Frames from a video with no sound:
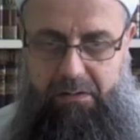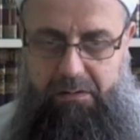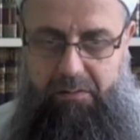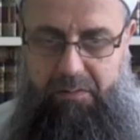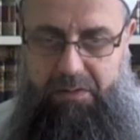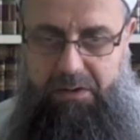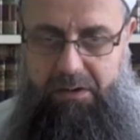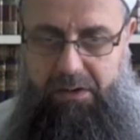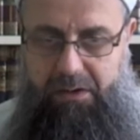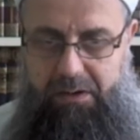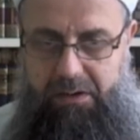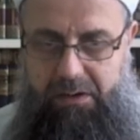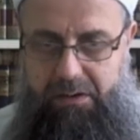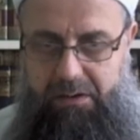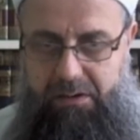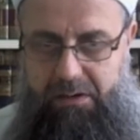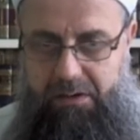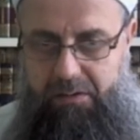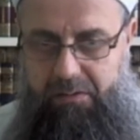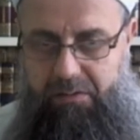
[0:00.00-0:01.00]
Kimisi kaderi
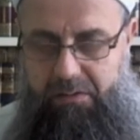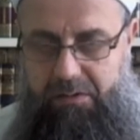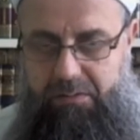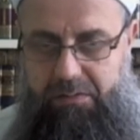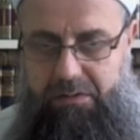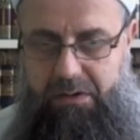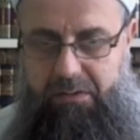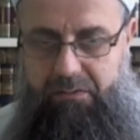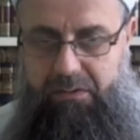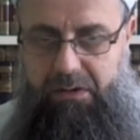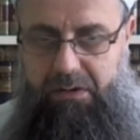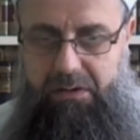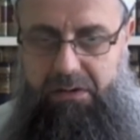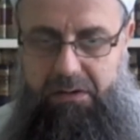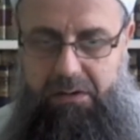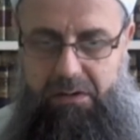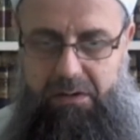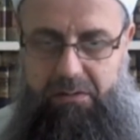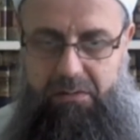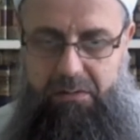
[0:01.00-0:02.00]
inkar ediyor, kimisi şefaati
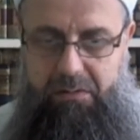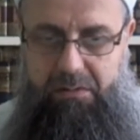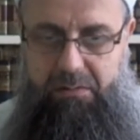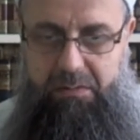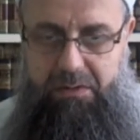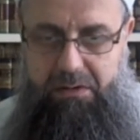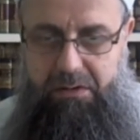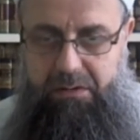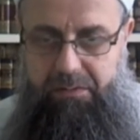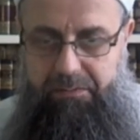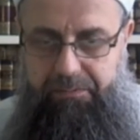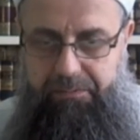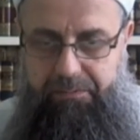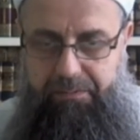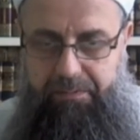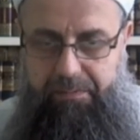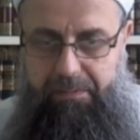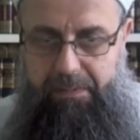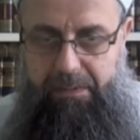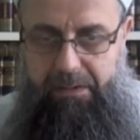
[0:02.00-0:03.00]
inkar ediyor, kimisi
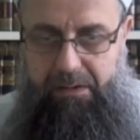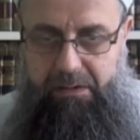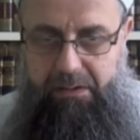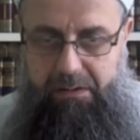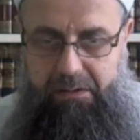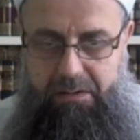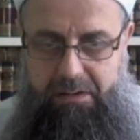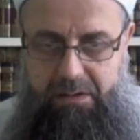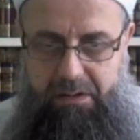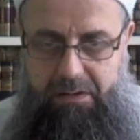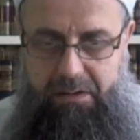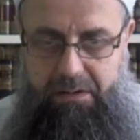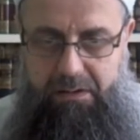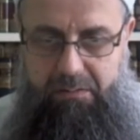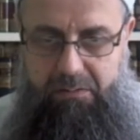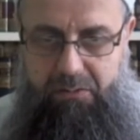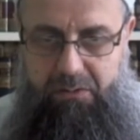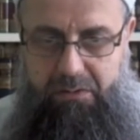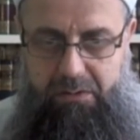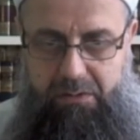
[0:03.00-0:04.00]
İsa
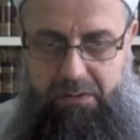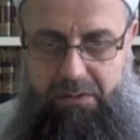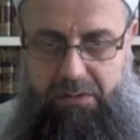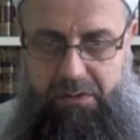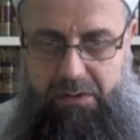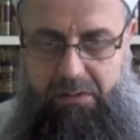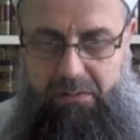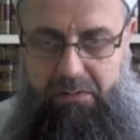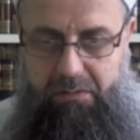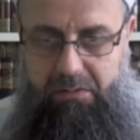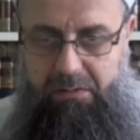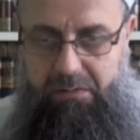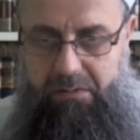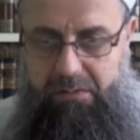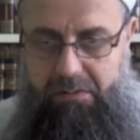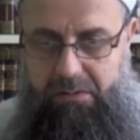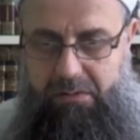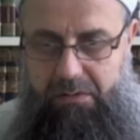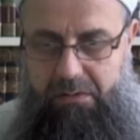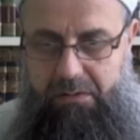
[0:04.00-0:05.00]
Aleyhisselam'ın üzülünü inkar ediyor.
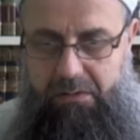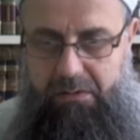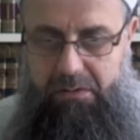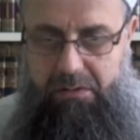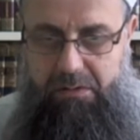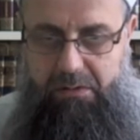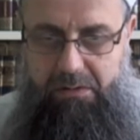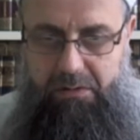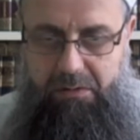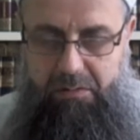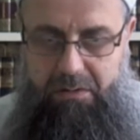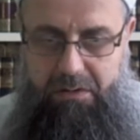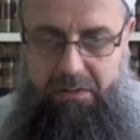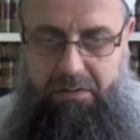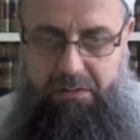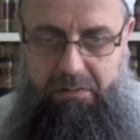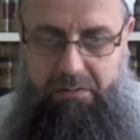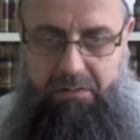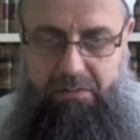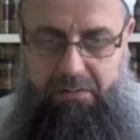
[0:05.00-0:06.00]

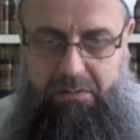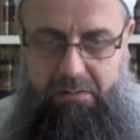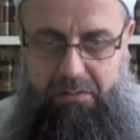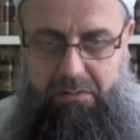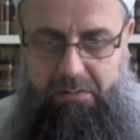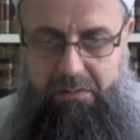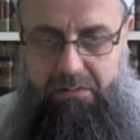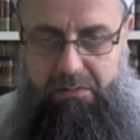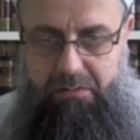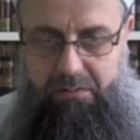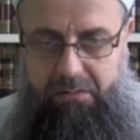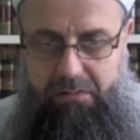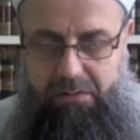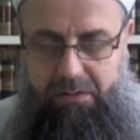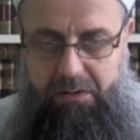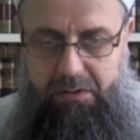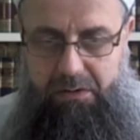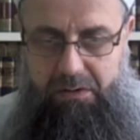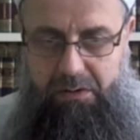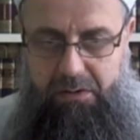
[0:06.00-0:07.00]
Kimisi
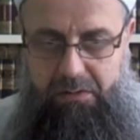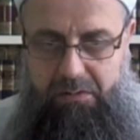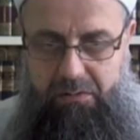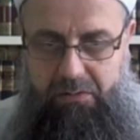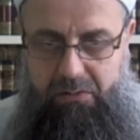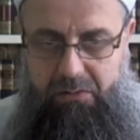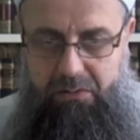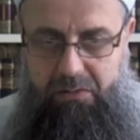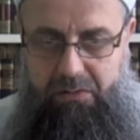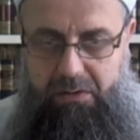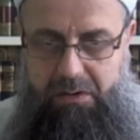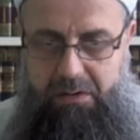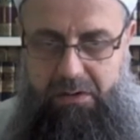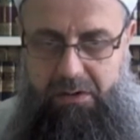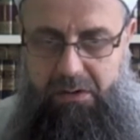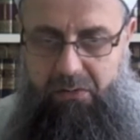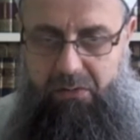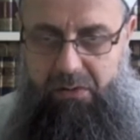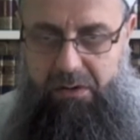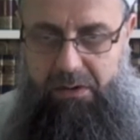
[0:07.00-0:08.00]
itikat konusu
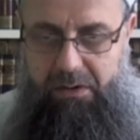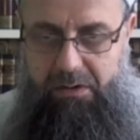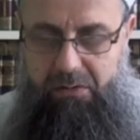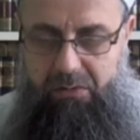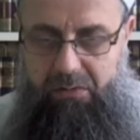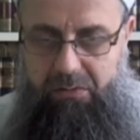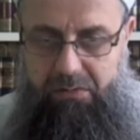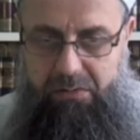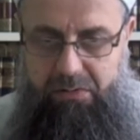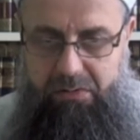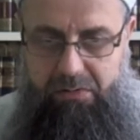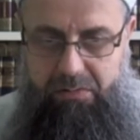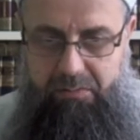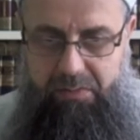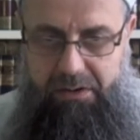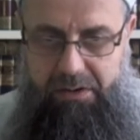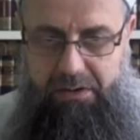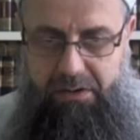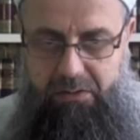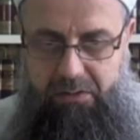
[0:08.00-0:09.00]
ancak Kur'an'da olur,
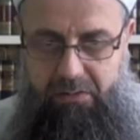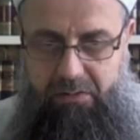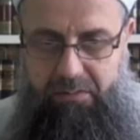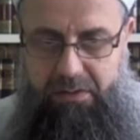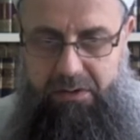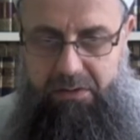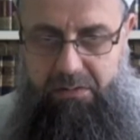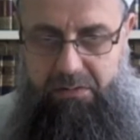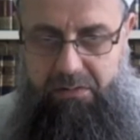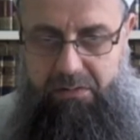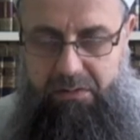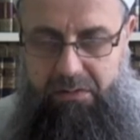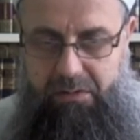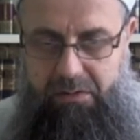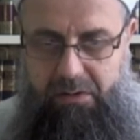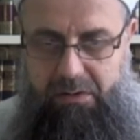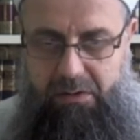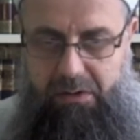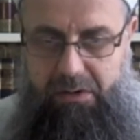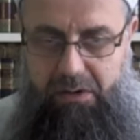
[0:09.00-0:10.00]
başka yerde olmaz diyor.
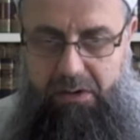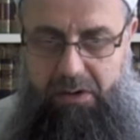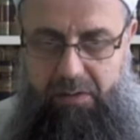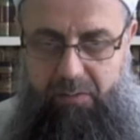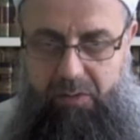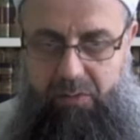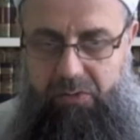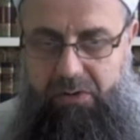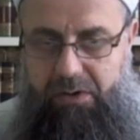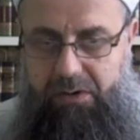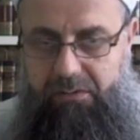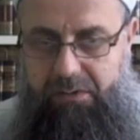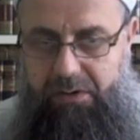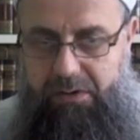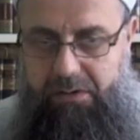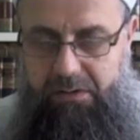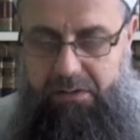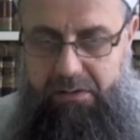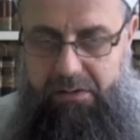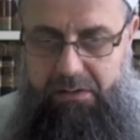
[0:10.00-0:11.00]
Ve öbür
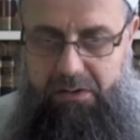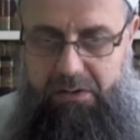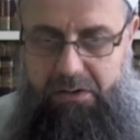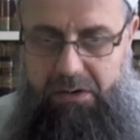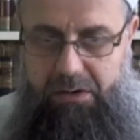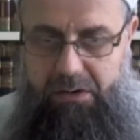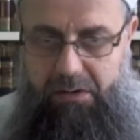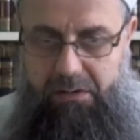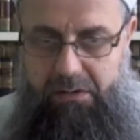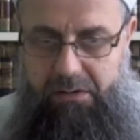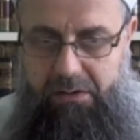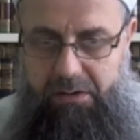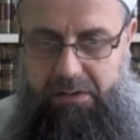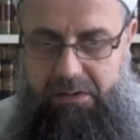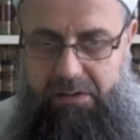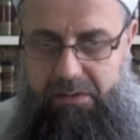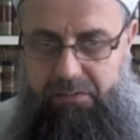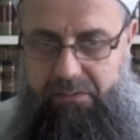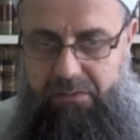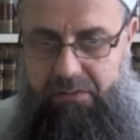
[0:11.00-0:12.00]
taraftan işine geldiği de
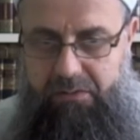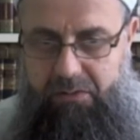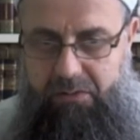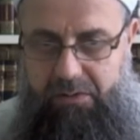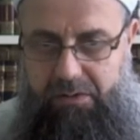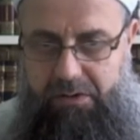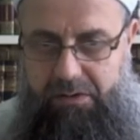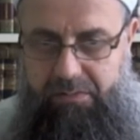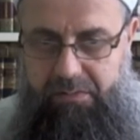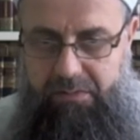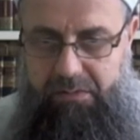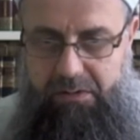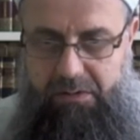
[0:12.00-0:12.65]
hadis-i şerifini söyleyip